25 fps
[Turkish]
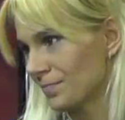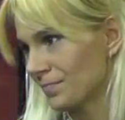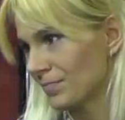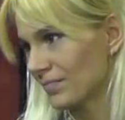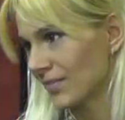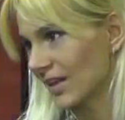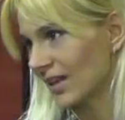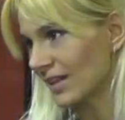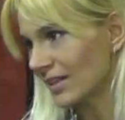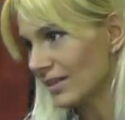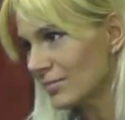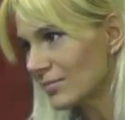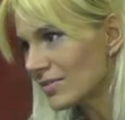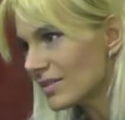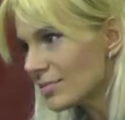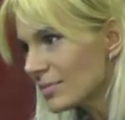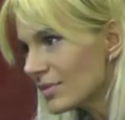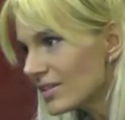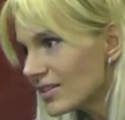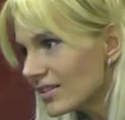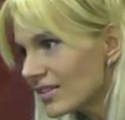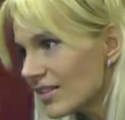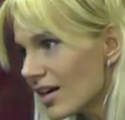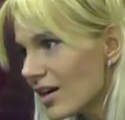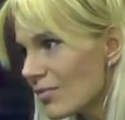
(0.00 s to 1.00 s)
Yani değil mi? Bir
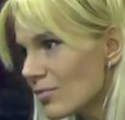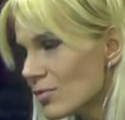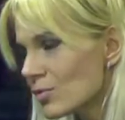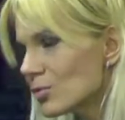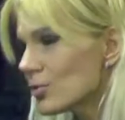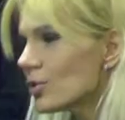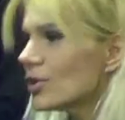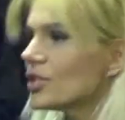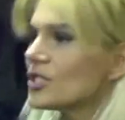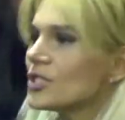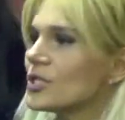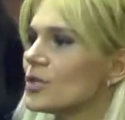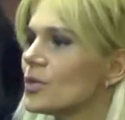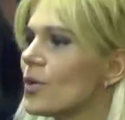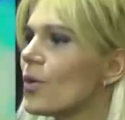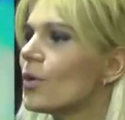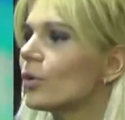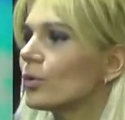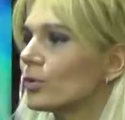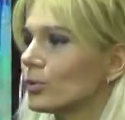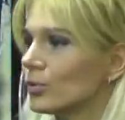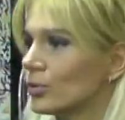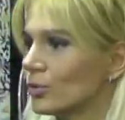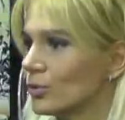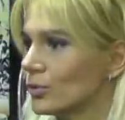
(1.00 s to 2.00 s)
tıkanma süreci
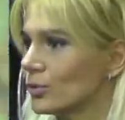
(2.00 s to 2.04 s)
yoktur.